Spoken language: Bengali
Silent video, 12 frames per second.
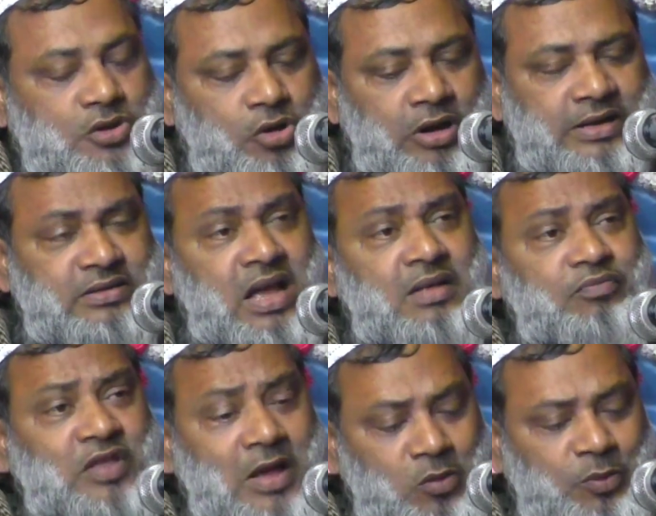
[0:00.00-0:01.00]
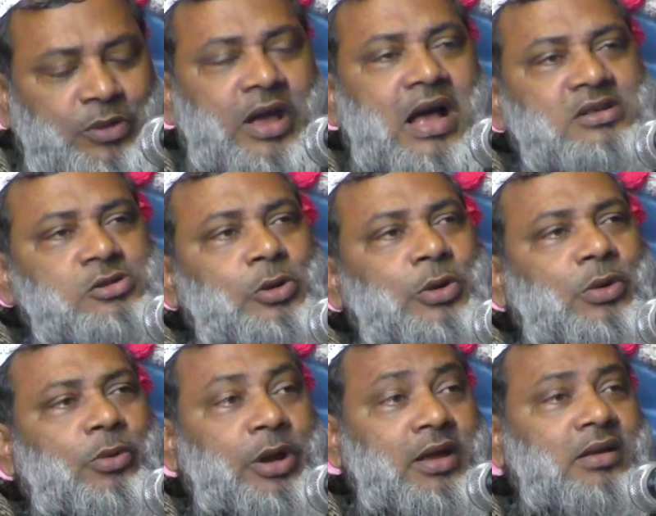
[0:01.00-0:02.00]
শয়তান তার উপরে আসর
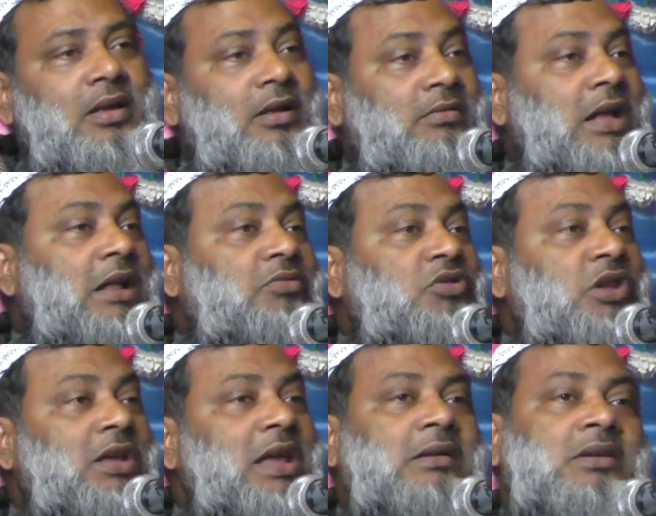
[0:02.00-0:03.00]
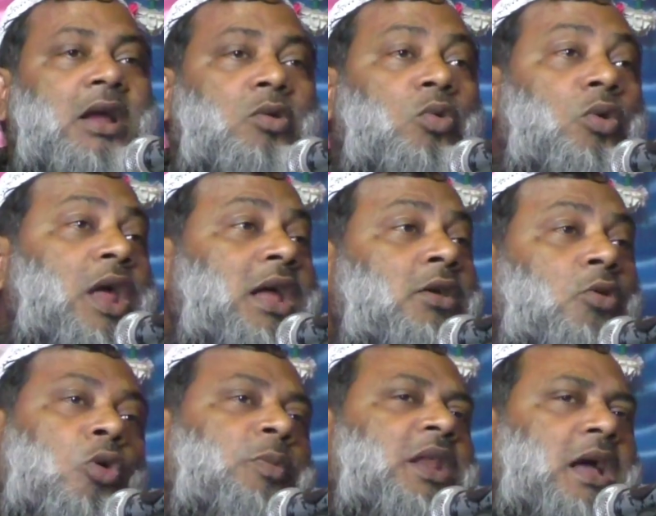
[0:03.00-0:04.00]
করে তার দিয়ে একটা গোনায়
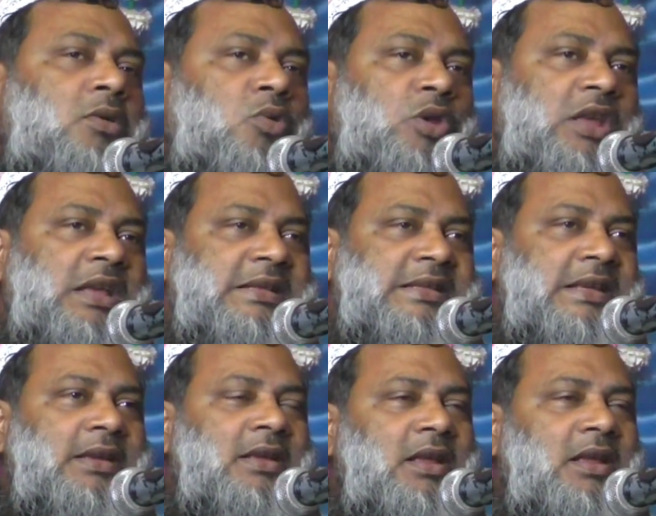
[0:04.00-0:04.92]
কবিরা করিয়েছে